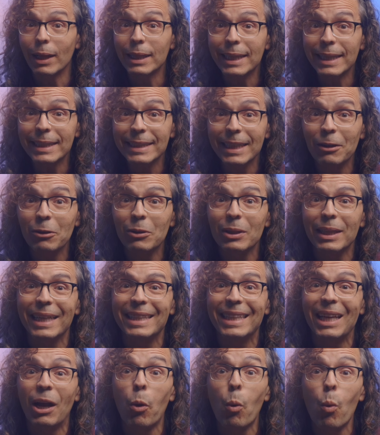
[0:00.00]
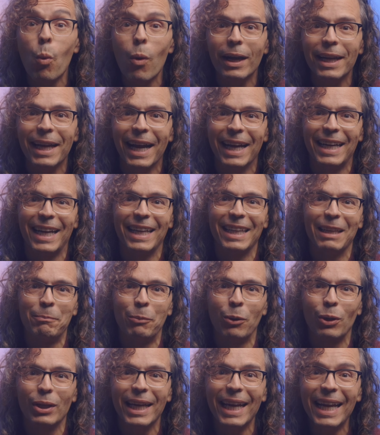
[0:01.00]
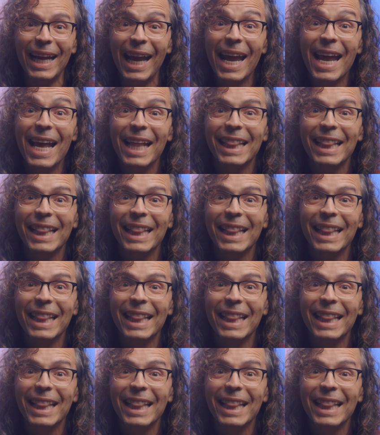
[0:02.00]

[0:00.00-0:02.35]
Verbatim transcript: antes de contarte cuál gana y por qué,